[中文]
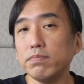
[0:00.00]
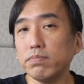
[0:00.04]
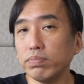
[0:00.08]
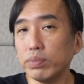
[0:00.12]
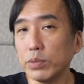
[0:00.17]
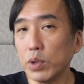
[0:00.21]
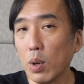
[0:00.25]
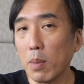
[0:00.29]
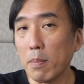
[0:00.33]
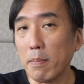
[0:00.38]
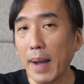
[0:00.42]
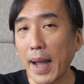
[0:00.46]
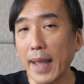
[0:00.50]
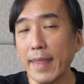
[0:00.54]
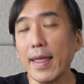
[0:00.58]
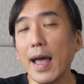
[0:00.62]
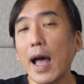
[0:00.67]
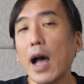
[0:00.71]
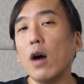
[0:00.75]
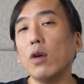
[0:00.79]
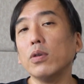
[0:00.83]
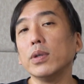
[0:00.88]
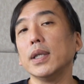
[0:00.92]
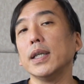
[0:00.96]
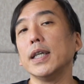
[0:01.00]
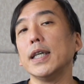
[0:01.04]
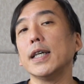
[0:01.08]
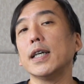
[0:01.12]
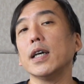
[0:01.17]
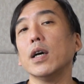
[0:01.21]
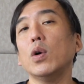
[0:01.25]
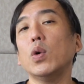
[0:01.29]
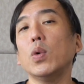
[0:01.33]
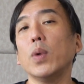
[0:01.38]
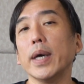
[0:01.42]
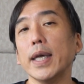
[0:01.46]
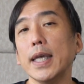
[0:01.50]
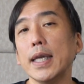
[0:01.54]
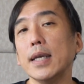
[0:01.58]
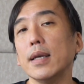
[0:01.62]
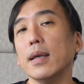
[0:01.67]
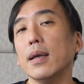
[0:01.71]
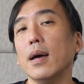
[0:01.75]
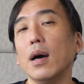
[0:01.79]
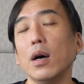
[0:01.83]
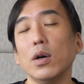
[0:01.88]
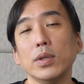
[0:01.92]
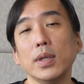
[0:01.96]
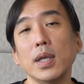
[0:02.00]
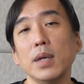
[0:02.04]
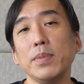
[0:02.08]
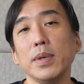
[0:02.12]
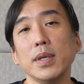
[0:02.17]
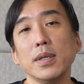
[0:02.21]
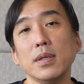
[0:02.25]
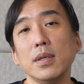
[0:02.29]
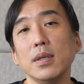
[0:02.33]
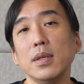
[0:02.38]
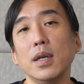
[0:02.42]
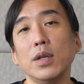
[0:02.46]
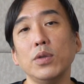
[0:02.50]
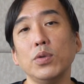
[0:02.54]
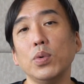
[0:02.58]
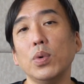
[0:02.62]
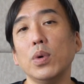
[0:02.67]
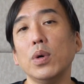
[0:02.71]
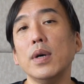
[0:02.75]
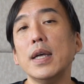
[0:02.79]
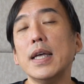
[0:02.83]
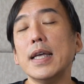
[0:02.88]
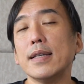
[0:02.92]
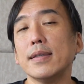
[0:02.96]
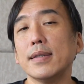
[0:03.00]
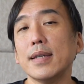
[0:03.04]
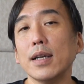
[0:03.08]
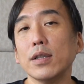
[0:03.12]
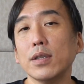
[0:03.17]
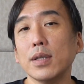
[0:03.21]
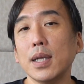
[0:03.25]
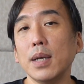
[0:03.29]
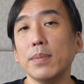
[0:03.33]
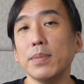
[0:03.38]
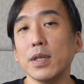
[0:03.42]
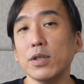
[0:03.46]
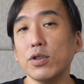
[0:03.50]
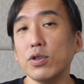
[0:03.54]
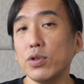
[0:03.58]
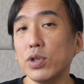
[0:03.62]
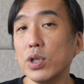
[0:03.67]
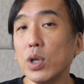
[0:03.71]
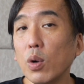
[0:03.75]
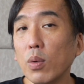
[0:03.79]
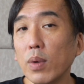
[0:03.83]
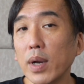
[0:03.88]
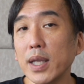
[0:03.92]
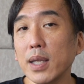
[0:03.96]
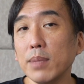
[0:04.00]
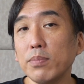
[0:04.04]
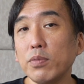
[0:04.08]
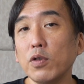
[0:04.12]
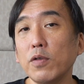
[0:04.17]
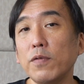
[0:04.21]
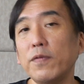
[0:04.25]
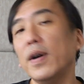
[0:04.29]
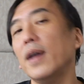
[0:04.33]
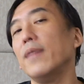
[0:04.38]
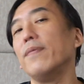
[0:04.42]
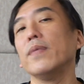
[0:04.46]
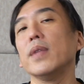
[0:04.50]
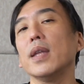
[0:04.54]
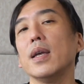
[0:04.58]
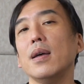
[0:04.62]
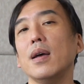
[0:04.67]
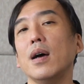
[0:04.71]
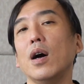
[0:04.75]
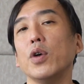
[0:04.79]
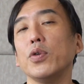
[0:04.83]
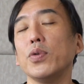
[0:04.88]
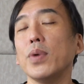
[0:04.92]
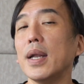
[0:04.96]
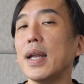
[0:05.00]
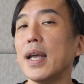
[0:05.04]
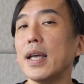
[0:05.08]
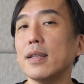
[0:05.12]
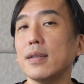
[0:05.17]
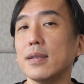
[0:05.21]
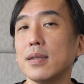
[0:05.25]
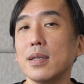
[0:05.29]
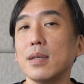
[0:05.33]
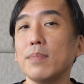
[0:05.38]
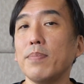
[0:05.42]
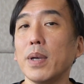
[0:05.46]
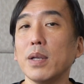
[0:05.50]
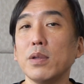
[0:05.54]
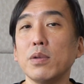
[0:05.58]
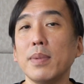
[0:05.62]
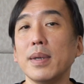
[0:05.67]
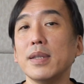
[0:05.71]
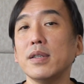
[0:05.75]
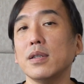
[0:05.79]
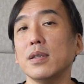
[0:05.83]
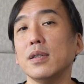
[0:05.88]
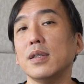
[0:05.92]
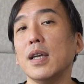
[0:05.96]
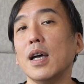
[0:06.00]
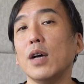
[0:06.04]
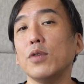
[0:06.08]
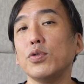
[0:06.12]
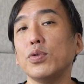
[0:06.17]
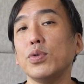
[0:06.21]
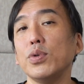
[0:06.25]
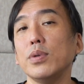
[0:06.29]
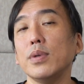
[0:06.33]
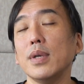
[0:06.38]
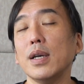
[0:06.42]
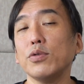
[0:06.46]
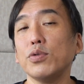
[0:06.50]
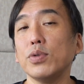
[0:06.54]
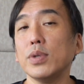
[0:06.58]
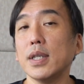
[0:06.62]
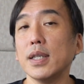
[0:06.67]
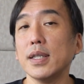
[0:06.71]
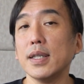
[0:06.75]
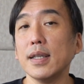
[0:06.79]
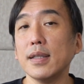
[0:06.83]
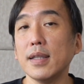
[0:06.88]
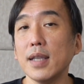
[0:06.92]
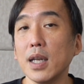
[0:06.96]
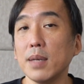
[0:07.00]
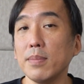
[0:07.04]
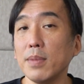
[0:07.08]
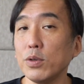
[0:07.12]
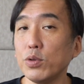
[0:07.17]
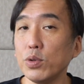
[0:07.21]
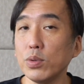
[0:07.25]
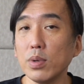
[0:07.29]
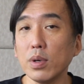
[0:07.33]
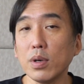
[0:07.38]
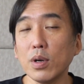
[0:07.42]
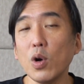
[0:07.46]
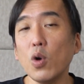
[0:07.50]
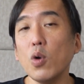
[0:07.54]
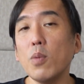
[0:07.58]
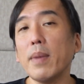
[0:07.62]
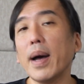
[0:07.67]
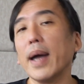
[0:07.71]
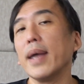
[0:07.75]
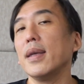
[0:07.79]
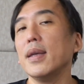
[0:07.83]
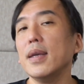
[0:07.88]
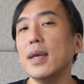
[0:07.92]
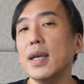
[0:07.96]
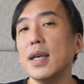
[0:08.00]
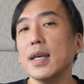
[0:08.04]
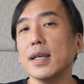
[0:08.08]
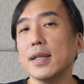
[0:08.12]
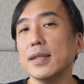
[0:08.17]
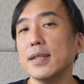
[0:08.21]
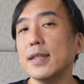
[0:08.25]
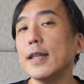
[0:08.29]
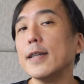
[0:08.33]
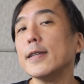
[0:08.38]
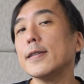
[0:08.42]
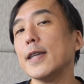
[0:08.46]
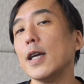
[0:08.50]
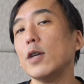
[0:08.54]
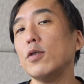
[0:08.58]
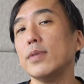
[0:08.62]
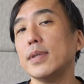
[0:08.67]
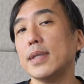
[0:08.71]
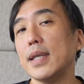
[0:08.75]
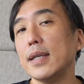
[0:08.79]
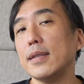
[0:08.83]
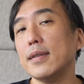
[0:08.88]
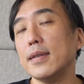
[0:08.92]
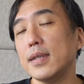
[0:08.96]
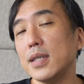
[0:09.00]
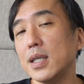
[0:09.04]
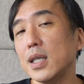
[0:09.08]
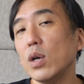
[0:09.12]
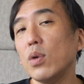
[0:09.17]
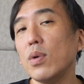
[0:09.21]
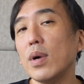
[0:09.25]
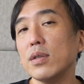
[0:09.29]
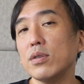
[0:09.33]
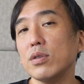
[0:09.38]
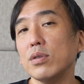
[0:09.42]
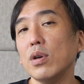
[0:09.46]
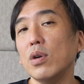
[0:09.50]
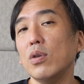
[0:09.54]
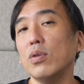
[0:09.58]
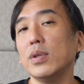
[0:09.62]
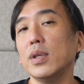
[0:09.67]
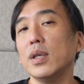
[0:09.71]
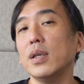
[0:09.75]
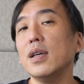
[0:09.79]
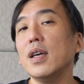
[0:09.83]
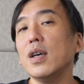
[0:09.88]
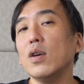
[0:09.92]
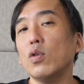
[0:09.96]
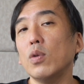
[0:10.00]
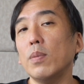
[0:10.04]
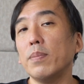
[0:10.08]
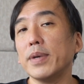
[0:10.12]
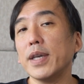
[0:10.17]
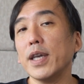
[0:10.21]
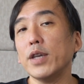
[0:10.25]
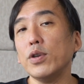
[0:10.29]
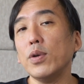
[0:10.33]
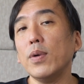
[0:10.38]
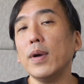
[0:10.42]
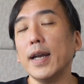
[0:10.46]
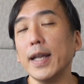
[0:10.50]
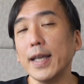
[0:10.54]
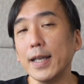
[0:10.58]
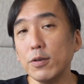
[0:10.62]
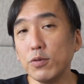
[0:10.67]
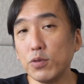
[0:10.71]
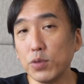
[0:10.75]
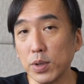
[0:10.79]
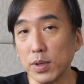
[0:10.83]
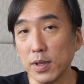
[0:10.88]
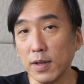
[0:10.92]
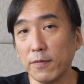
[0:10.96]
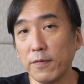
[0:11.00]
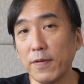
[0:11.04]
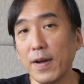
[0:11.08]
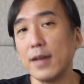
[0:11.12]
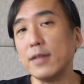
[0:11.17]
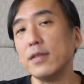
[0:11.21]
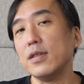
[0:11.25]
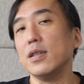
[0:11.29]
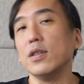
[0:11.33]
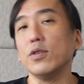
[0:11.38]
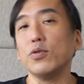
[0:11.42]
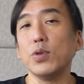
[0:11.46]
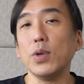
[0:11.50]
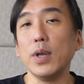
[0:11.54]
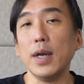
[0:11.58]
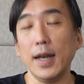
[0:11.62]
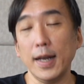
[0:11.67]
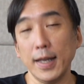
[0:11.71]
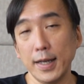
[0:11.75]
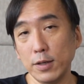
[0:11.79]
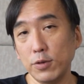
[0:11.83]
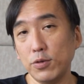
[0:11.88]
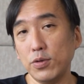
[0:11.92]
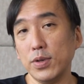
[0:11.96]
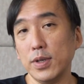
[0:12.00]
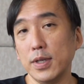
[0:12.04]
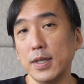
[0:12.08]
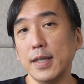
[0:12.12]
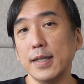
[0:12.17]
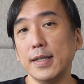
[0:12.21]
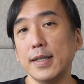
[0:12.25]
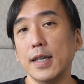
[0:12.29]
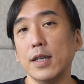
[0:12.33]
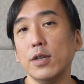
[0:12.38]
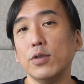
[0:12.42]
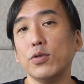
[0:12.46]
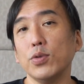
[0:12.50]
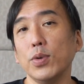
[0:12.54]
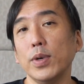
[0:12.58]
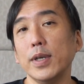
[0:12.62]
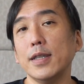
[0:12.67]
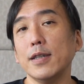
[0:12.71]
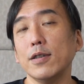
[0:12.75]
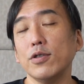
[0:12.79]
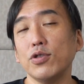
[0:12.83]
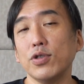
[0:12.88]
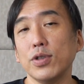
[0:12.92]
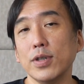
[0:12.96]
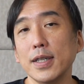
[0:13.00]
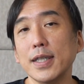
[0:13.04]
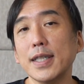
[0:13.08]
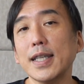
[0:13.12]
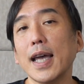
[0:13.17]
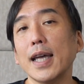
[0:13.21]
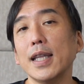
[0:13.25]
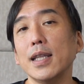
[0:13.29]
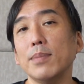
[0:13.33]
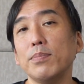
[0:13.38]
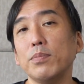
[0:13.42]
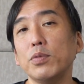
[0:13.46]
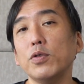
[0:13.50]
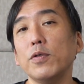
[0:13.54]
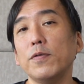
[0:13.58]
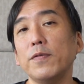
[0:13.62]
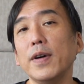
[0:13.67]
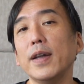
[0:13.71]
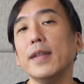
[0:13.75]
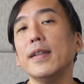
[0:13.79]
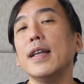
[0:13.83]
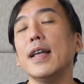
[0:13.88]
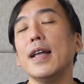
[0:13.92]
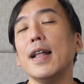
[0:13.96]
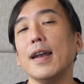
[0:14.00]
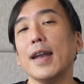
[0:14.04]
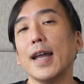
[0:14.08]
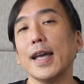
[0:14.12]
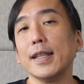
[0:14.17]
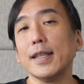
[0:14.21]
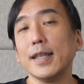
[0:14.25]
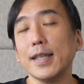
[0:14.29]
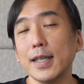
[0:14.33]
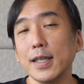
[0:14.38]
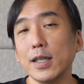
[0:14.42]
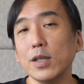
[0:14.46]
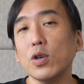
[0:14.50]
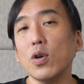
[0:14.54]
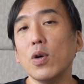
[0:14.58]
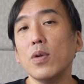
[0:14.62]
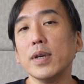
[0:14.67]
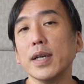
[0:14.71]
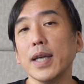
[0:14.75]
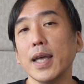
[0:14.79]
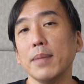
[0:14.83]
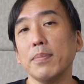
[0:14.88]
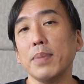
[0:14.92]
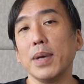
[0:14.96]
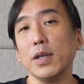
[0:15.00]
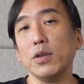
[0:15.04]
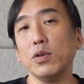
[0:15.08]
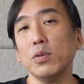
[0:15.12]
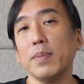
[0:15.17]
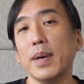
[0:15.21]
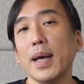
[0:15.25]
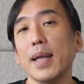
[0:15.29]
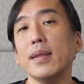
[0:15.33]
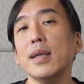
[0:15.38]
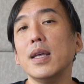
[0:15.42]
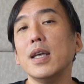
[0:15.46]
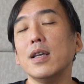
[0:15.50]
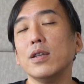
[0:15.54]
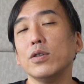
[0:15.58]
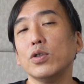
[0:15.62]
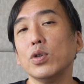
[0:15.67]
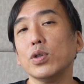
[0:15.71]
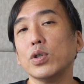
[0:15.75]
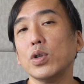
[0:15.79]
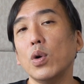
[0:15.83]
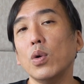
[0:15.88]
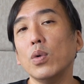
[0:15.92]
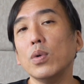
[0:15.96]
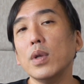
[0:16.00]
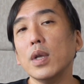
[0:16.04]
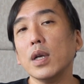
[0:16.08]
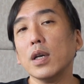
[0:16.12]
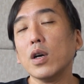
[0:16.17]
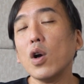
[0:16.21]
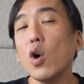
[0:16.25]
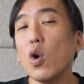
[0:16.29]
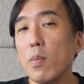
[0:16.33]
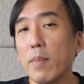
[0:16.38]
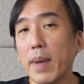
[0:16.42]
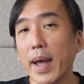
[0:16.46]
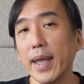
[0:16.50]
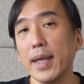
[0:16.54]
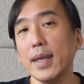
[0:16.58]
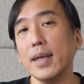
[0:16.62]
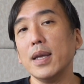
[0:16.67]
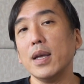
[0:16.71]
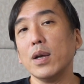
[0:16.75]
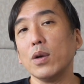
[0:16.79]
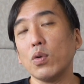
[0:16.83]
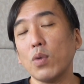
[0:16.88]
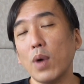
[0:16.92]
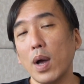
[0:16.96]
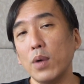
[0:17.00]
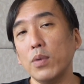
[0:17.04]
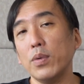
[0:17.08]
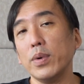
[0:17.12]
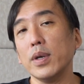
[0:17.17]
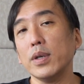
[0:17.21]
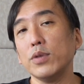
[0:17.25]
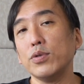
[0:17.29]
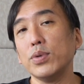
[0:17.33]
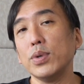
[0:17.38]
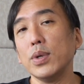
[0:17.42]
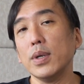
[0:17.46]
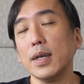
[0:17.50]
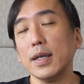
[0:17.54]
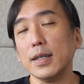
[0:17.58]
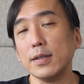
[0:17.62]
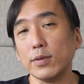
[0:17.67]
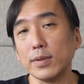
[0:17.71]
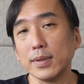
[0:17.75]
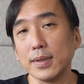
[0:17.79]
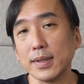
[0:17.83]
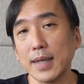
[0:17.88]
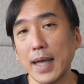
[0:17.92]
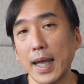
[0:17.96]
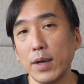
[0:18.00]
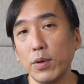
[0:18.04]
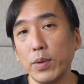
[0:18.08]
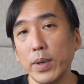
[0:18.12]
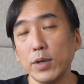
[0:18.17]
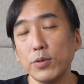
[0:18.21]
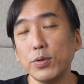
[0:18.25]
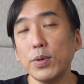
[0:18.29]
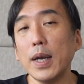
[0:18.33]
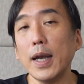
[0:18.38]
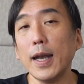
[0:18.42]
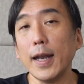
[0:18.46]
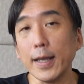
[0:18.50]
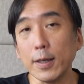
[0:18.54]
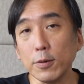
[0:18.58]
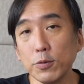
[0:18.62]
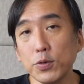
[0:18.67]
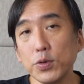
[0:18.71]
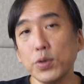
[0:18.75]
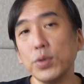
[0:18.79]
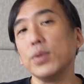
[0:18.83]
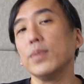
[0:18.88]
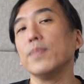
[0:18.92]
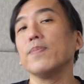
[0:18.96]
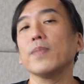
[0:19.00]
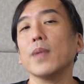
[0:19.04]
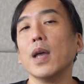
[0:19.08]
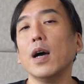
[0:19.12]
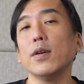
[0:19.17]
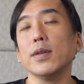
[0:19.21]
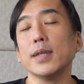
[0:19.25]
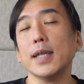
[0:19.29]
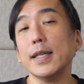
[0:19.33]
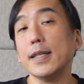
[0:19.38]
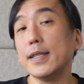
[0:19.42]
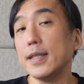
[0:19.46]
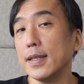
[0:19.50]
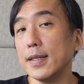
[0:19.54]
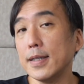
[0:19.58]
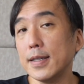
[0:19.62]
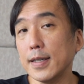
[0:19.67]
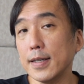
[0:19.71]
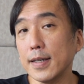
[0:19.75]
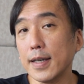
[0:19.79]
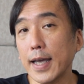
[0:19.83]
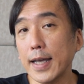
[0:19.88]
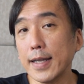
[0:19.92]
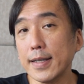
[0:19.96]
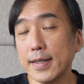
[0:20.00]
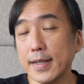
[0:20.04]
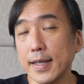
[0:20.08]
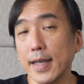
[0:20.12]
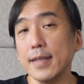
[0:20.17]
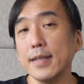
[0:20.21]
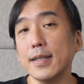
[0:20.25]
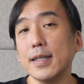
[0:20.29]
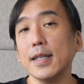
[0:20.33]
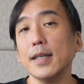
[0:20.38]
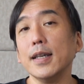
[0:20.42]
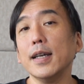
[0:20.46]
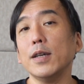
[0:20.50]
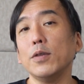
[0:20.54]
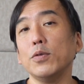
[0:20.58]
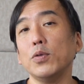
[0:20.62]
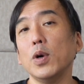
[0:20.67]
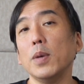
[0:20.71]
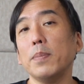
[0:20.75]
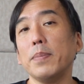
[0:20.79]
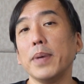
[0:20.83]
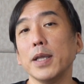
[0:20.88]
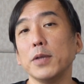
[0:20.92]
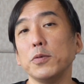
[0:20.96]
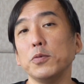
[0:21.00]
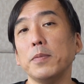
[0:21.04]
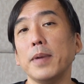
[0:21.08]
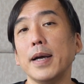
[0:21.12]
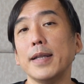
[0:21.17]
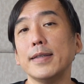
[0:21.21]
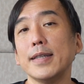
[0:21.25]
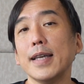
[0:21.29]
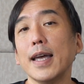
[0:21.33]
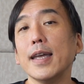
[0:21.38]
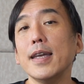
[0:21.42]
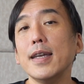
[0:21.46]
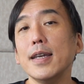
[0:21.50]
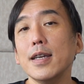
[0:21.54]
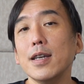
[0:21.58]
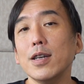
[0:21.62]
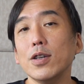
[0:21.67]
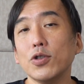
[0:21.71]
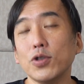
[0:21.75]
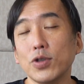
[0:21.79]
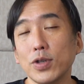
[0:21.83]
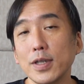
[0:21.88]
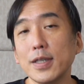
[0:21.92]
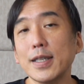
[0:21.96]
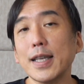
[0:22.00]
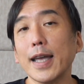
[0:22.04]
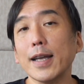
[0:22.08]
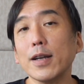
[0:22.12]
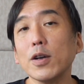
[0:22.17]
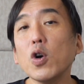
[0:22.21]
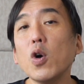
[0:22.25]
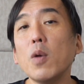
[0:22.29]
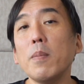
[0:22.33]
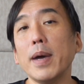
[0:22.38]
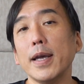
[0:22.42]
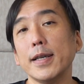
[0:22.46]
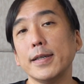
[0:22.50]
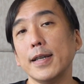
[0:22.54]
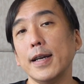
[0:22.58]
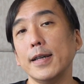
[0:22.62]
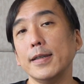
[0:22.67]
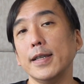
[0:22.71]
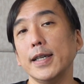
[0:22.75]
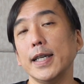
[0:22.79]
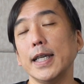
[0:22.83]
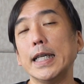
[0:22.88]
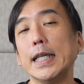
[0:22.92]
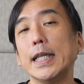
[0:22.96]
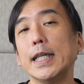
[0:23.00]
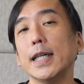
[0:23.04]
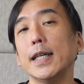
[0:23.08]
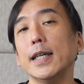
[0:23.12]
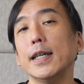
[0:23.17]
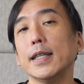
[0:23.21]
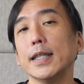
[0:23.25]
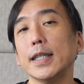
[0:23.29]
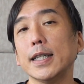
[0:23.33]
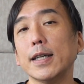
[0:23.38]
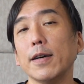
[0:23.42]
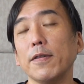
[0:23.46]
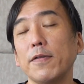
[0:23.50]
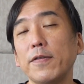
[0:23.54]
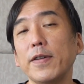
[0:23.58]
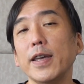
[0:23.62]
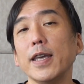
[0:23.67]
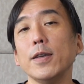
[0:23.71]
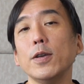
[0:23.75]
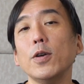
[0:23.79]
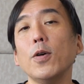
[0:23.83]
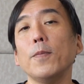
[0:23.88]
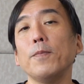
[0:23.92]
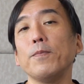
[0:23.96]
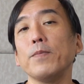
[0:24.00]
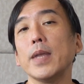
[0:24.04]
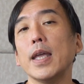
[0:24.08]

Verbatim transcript: 有蛮好的一个回应哦，特别是很多像特别是肉类的部分哦，原来只是陪读班只是要去要去这些店里面去做购买，可是加入这样的计划之后呢，我们可以用领取的方式去领取这些所谓的食材的部分来提供给陪读班，就从购买管为去改为去领取，好，其实可以减轻很多陪读班在食材购买上的一个一个费用。